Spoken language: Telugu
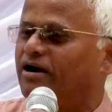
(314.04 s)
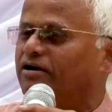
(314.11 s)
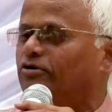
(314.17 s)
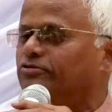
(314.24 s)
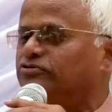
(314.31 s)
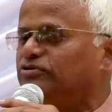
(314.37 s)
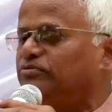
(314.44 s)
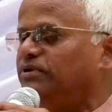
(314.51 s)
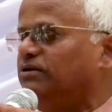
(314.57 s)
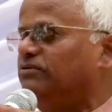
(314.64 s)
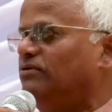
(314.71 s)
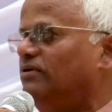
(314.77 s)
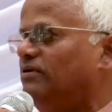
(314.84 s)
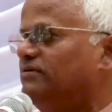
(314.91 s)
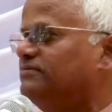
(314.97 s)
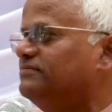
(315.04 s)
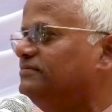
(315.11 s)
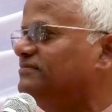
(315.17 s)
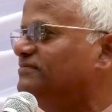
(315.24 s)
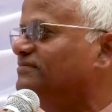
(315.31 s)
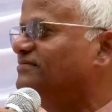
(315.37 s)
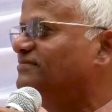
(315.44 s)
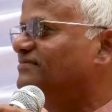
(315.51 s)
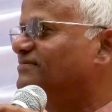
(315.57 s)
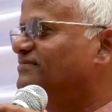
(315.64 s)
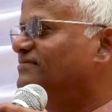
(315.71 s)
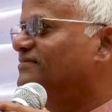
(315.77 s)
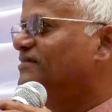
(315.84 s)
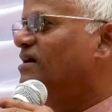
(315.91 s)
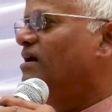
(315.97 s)
బ్లాక్ అవుతుంది మీకు
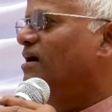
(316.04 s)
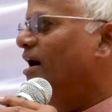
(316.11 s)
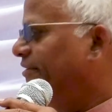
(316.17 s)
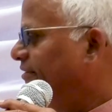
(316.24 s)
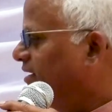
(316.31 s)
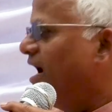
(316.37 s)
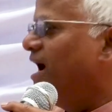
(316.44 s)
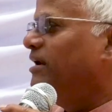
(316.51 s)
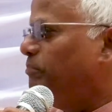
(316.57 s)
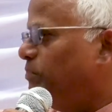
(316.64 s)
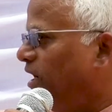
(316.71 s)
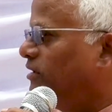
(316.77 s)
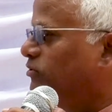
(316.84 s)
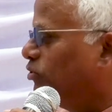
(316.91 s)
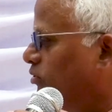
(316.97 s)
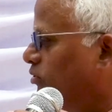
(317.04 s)
అందుకే ఆయన పెయింట్